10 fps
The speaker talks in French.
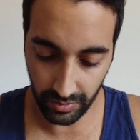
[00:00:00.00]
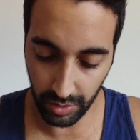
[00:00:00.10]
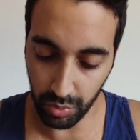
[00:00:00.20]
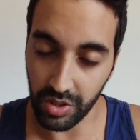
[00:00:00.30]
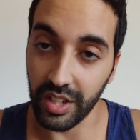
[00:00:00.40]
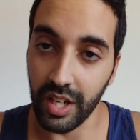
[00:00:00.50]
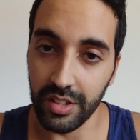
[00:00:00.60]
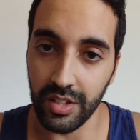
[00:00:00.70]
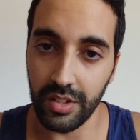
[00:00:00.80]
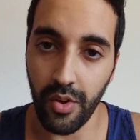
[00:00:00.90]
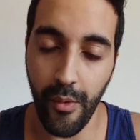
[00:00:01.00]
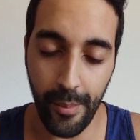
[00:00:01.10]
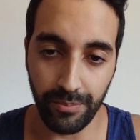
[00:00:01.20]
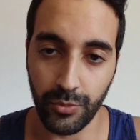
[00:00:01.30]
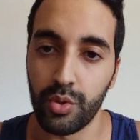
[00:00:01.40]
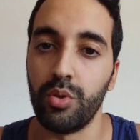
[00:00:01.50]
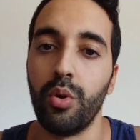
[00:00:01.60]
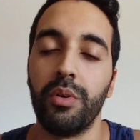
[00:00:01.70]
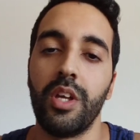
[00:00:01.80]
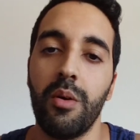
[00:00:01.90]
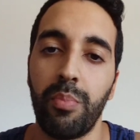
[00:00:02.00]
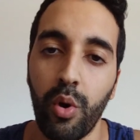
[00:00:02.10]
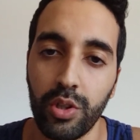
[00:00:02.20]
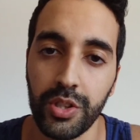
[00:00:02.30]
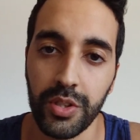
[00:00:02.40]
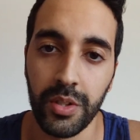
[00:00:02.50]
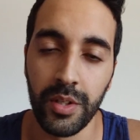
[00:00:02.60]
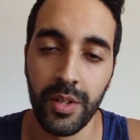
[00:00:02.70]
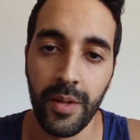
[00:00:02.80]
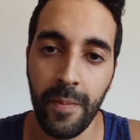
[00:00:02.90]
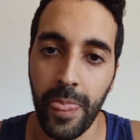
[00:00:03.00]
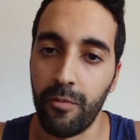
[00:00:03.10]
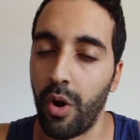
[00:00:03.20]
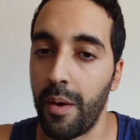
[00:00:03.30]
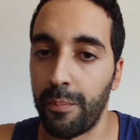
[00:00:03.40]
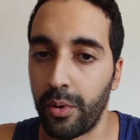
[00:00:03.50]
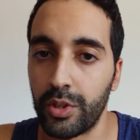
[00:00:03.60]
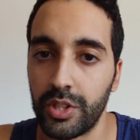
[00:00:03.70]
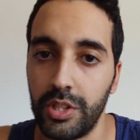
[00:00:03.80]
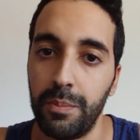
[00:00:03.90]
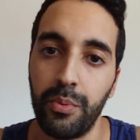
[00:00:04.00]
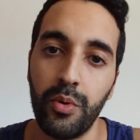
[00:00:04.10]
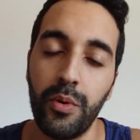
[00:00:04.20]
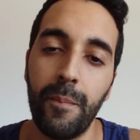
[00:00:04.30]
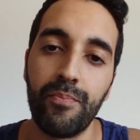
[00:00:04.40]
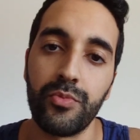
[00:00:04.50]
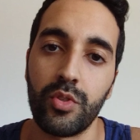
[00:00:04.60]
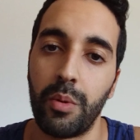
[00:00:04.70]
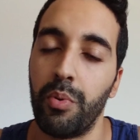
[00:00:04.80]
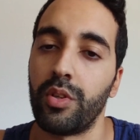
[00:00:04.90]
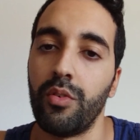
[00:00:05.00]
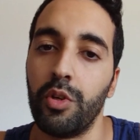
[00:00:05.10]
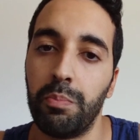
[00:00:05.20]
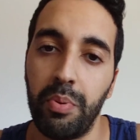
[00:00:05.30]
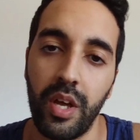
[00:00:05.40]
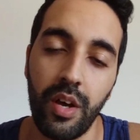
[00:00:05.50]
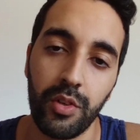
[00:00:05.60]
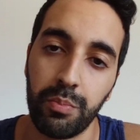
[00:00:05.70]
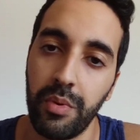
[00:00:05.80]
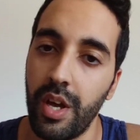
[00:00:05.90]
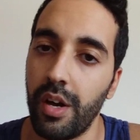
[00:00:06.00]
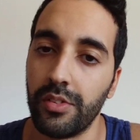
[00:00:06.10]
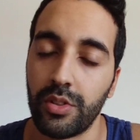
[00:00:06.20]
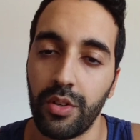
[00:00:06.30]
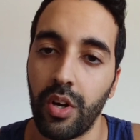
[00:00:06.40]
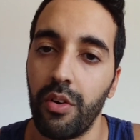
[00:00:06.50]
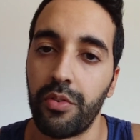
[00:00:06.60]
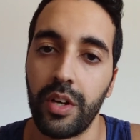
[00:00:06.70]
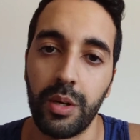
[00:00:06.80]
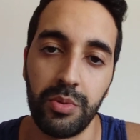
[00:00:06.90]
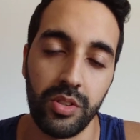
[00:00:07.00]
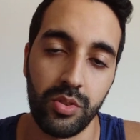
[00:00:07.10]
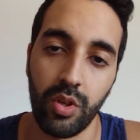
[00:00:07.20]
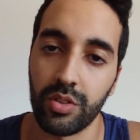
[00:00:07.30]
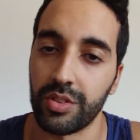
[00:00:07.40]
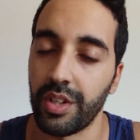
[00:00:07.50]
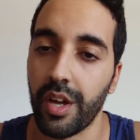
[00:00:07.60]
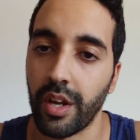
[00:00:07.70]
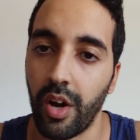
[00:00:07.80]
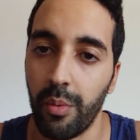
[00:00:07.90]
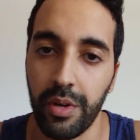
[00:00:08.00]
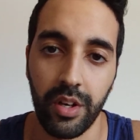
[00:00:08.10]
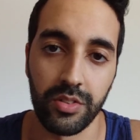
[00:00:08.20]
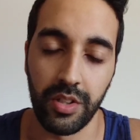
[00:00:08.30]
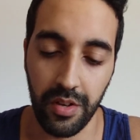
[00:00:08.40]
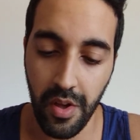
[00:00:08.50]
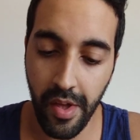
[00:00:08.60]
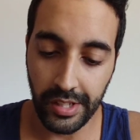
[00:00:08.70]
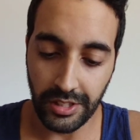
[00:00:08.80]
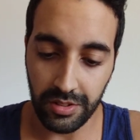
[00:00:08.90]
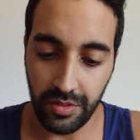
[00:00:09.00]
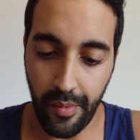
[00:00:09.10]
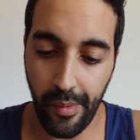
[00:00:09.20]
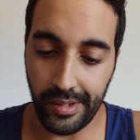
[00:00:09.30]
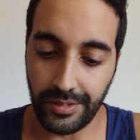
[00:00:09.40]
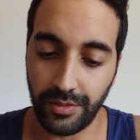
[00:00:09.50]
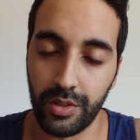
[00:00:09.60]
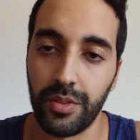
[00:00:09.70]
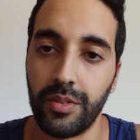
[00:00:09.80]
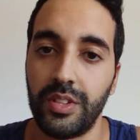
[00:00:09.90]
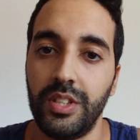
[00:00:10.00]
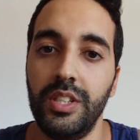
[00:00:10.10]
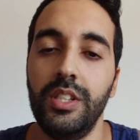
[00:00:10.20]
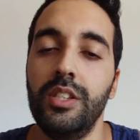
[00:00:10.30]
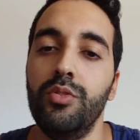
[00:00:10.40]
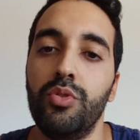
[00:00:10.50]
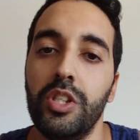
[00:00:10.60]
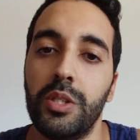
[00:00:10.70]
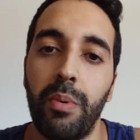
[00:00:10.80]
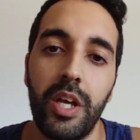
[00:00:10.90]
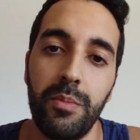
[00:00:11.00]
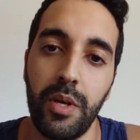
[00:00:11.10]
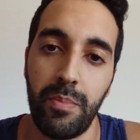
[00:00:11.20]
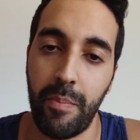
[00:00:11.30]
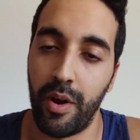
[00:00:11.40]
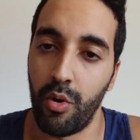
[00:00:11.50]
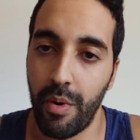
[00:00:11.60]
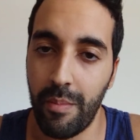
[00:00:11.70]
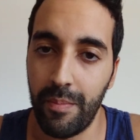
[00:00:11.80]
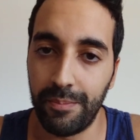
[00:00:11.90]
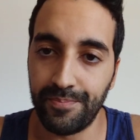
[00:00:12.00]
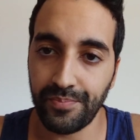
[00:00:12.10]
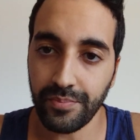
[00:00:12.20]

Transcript: dans toute légalité, de, de demander à un proche, voir un proche s'il peut, ça peut être votre père, votre mère, votre grand frère, petite soeur, ne sais rien, grand-mère, je ne sais rien, euh, de, s'ils n'utilisent pas eBay et PayPal eux-mêmes,